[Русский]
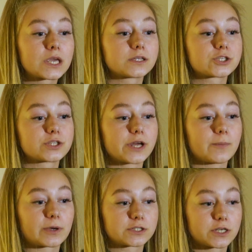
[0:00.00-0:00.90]

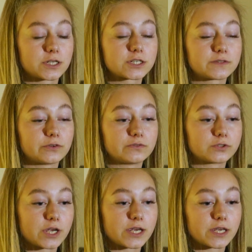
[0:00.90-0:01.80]
начинаю продолжать дальше свое
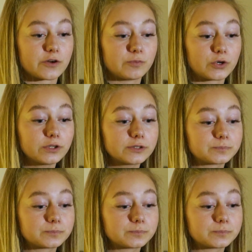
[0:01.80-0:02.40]
движение вперед.